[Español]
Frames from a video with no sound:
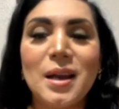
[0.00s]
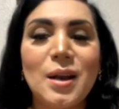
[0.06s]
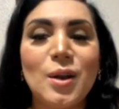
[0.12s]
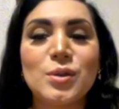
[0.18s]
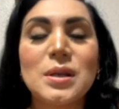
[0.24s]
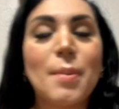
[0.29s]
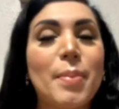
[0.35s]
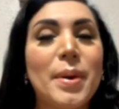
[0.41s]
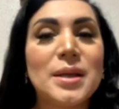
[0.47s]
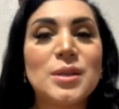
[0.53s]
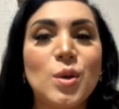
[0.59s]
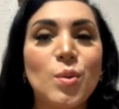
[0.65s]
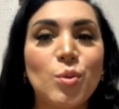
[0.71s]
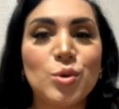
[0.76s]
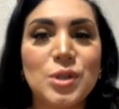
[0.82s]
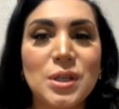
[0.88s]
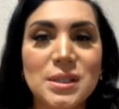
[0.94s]
los
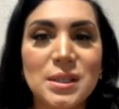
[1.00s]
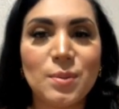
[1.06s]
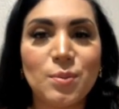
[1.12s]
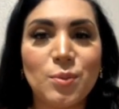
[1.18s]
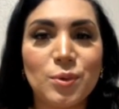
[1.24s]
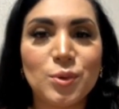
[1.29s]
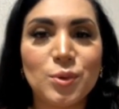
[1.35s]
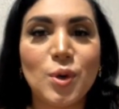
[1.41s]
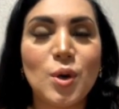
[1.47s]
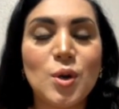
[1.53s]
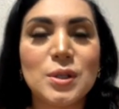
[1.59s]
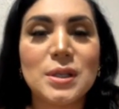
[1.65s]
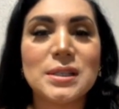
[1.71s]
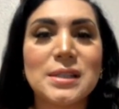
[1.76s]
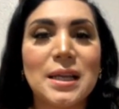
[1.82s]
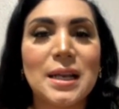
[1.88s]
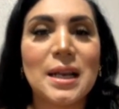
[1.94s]
aprecio muchísimo, todos los
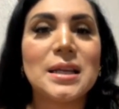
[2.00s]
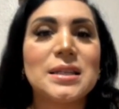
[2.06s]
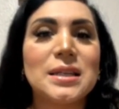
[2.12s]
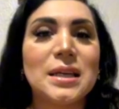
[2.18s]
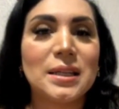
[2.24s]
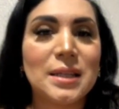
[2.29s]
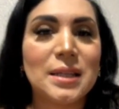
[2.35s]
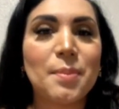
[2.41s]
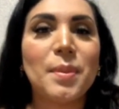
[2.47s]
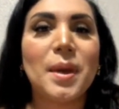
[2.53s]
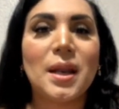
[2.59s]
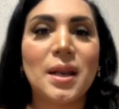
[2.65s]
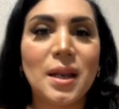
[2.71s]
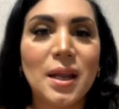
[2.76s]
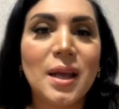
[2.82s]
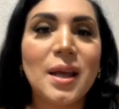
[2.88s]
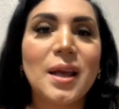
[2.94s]
que están allí
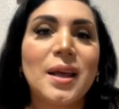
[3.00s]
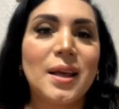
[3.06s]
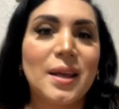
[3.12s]
también.